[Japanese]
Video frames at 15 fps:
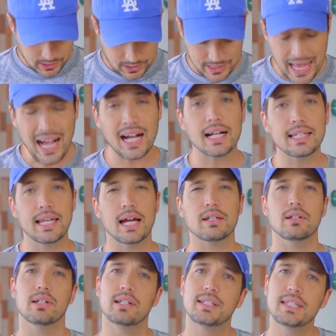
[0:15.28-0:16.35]
中にあ
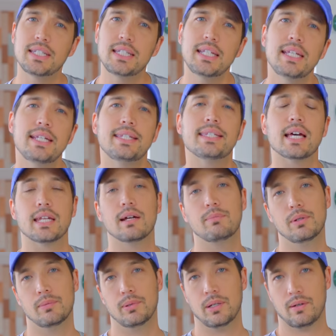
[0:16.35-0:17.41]
る小さな
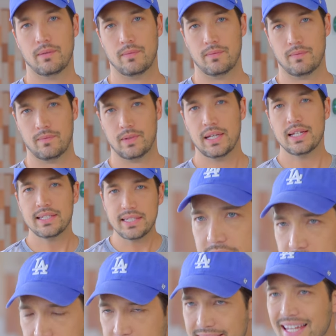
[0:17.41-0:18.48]
部分、
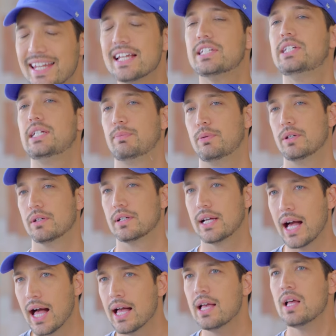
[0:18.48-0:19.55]
小さな自分
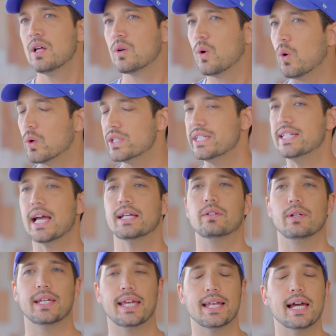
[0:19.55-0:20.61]
がこうしない
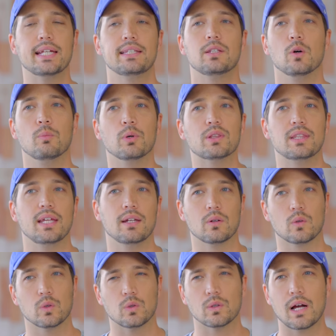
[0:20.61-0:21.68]
といけないって思ってい
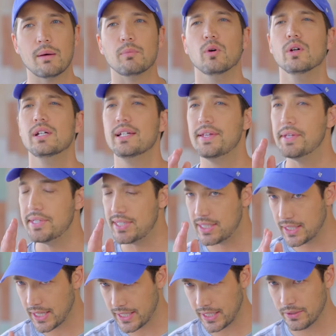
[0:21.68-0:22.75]
ることかも
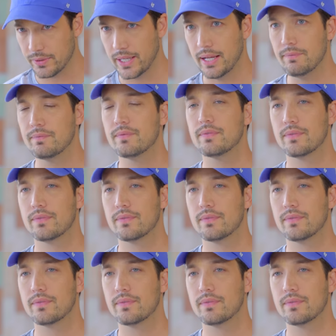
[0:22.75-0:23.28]
しれないのね。